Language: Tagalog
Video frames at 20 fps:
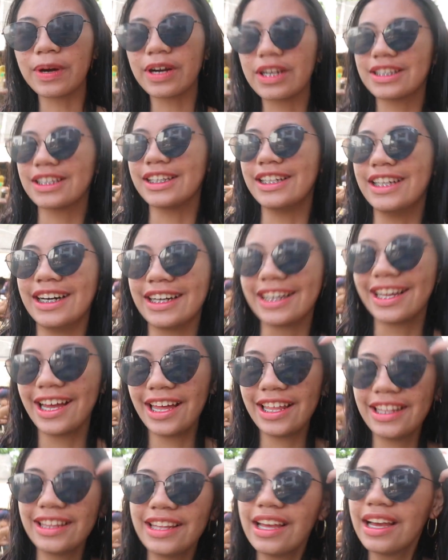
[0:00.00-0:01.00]
morning,
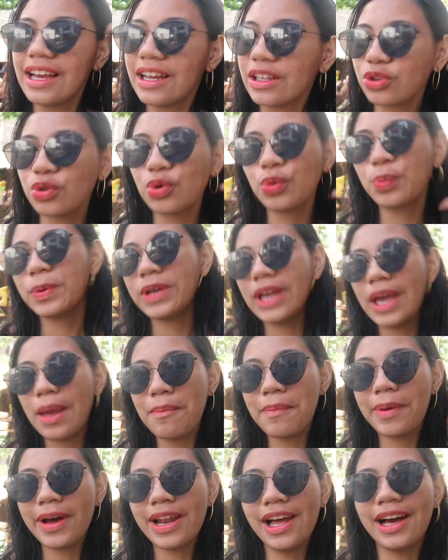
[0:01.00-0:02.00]
agad. 2 p.m.
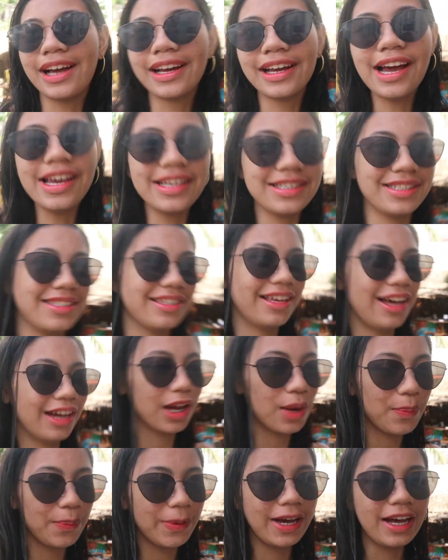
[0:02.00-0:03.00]
pa lang, guys.
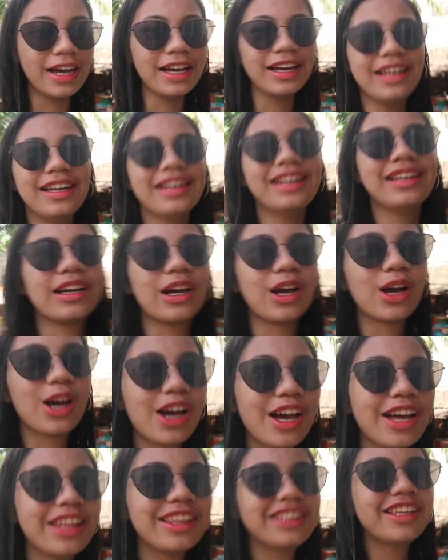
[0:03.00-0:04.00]
Aga ano pa.
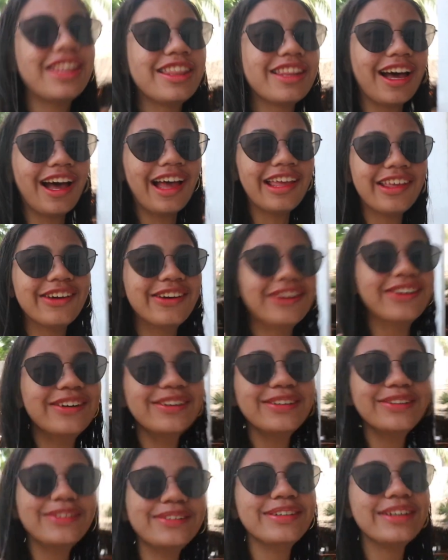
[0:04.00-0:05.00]
ganyan na kayo.
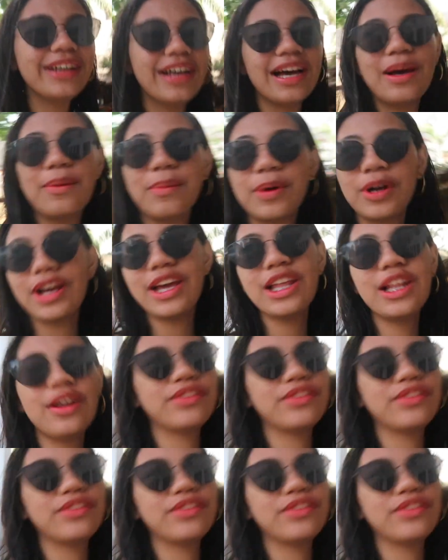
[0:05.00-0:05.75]
Ride